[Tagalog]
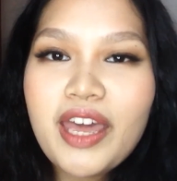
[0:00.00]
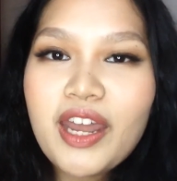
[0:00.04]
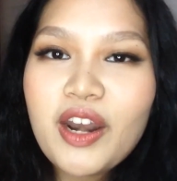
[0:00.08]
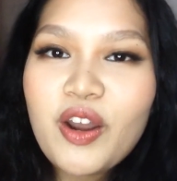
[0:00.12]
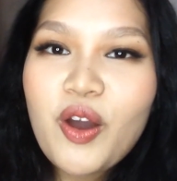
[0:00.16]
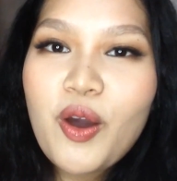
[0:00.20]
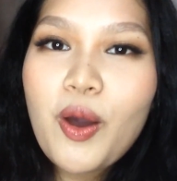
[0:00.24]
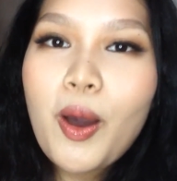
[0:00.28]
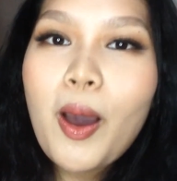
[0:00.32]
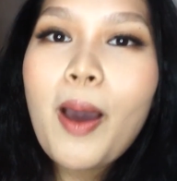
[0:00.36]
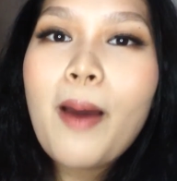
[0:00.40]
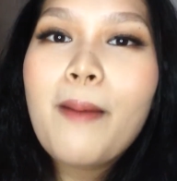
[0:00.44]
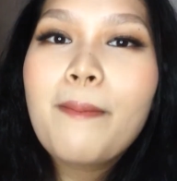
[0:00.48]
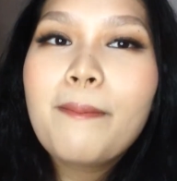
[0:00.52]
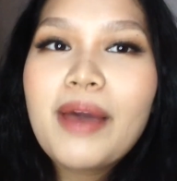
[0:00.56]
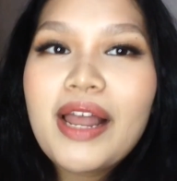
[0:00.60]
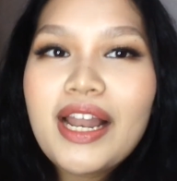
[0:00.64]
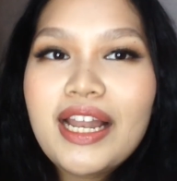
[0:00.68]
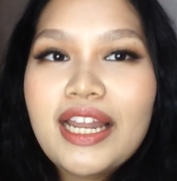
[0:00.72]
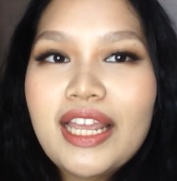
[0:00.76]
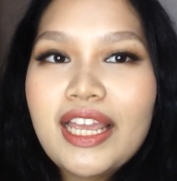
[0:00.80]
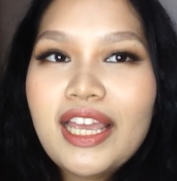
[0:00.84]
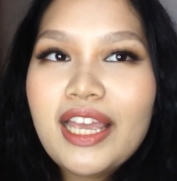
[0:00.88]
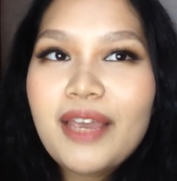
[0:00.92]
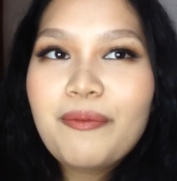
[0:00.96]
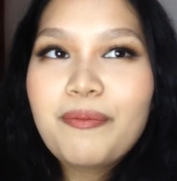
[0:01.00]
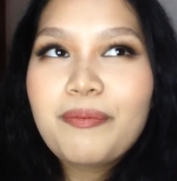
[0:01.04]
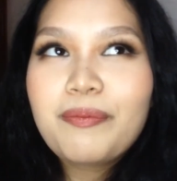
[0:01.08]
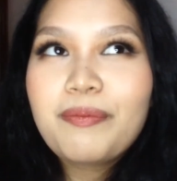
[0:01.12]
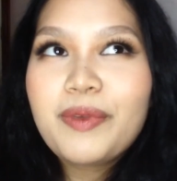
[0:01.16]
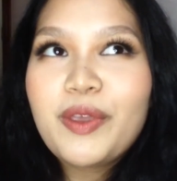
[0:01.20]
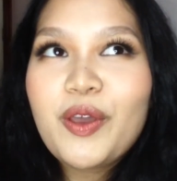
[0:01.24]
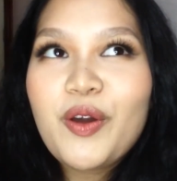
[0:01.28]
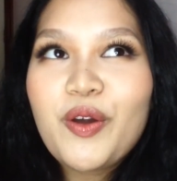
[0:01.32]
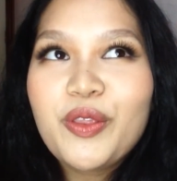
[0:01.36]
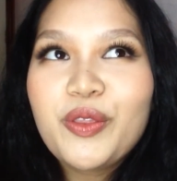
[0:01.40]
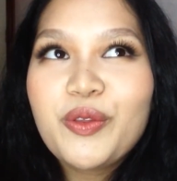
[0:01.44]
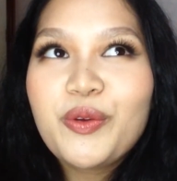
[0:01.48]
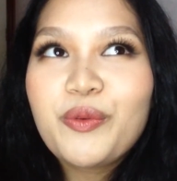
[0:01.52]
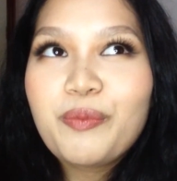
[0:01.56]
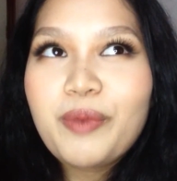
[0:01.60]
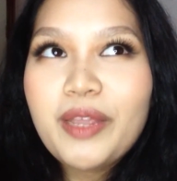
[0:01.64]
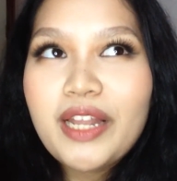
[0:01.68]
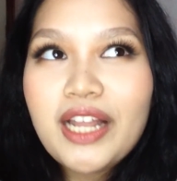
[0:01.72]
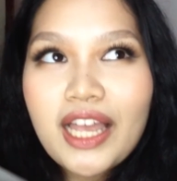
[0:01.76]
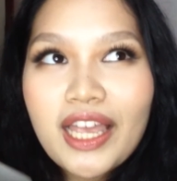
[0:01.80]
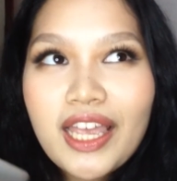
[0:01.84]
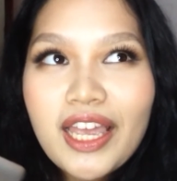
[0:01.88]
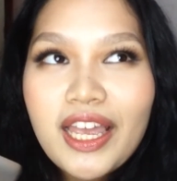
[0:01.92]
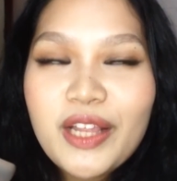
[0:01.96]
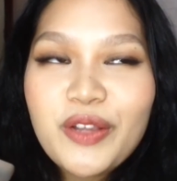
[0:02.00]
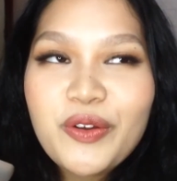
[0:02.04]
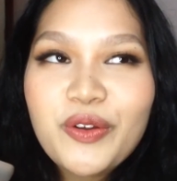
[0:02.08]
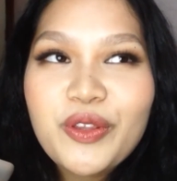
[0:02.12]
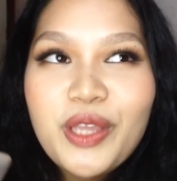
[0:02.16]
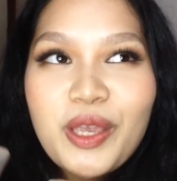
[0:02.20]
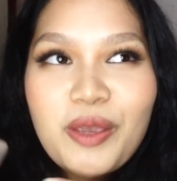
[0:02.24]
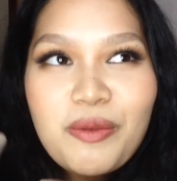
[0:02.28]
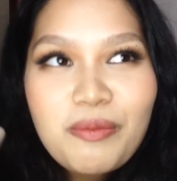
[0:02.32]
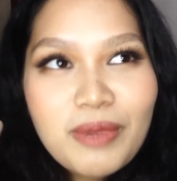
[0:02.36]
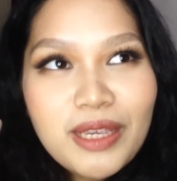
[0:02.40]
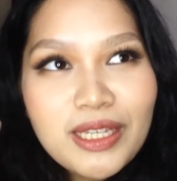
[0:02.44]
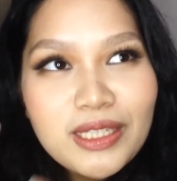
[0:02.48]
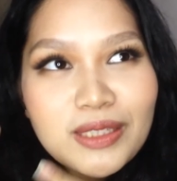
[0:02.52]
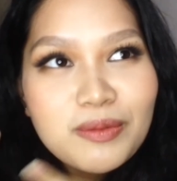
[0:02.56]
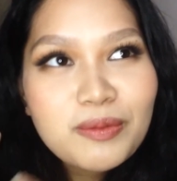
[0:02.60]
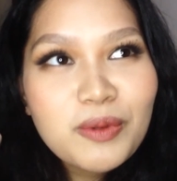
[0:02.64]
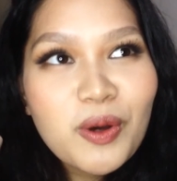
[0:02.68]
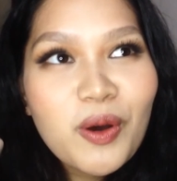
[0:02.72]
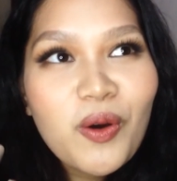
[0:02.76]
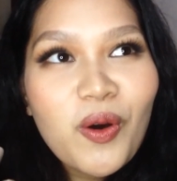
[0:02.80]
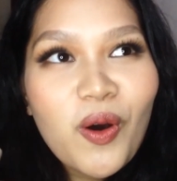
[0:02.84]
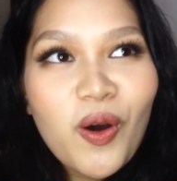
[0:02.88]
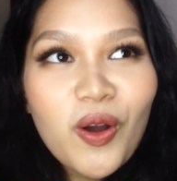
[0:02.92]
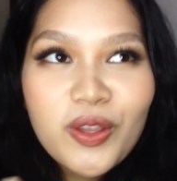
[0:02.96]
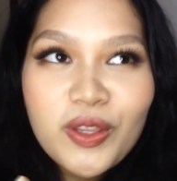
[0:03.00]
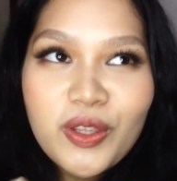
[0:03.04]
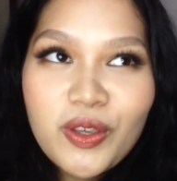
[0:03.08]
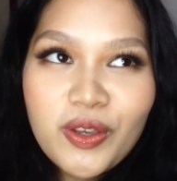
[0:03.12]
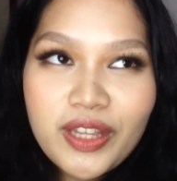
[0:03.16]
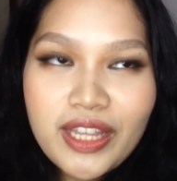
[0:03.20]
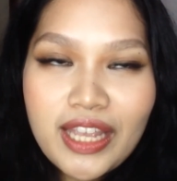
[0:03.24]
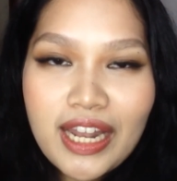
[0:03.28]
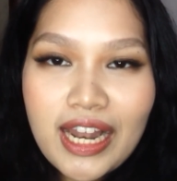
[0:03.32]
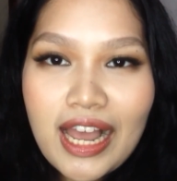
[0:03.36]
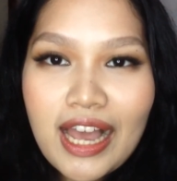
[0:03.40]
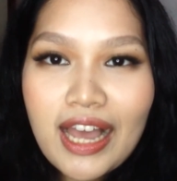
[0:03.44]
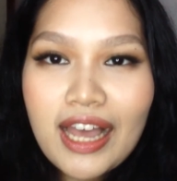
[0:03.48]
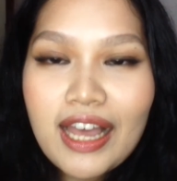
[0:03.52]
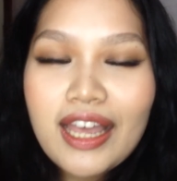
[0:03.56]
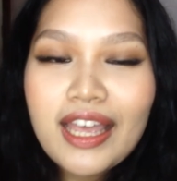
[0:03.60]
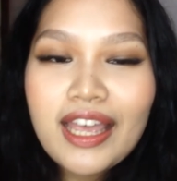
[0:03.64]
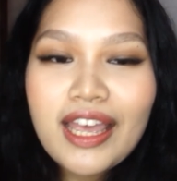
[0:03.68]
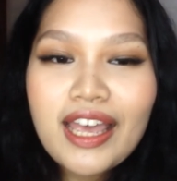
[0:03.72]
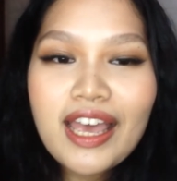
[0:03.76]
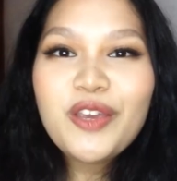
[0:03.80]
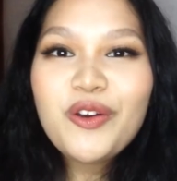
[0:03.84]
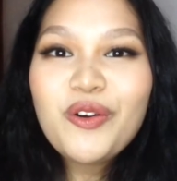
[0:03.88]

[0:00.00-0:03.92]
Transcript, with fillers: Pero mali yun nung pinakinggan ko na yung mismong audio nila.